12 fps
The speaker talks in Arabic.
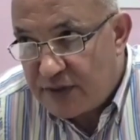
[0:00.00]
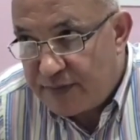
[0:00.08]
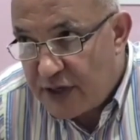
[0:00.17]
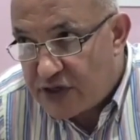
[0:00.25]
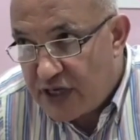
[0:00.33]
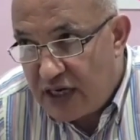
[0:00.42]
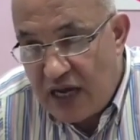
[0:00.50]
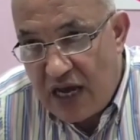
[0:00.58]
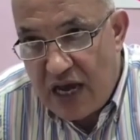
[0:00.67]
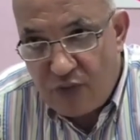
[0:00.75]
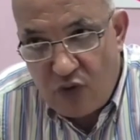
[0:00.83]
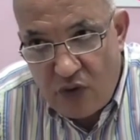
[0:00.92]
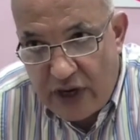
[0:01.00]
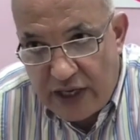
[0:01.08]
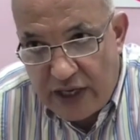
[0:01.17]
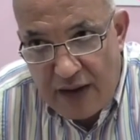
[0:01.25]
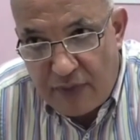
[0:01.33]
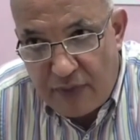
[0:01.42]
تدبير الشان العام هو
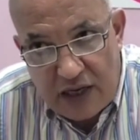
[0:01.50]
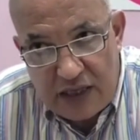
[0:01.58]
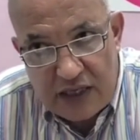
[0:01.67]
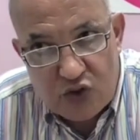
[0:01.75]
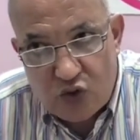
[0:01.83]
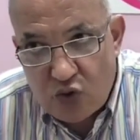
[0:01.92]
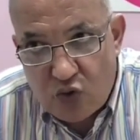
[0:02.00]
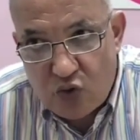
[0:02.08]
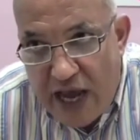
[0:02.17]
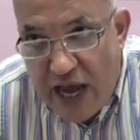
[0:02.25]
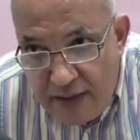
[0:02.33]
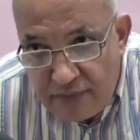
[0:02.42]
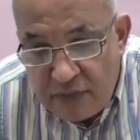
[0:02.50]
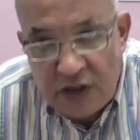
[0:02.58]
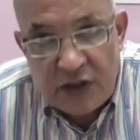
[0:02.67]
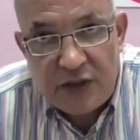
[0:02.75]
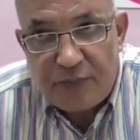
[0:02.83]
واحد الامر اللي خصو يكون عام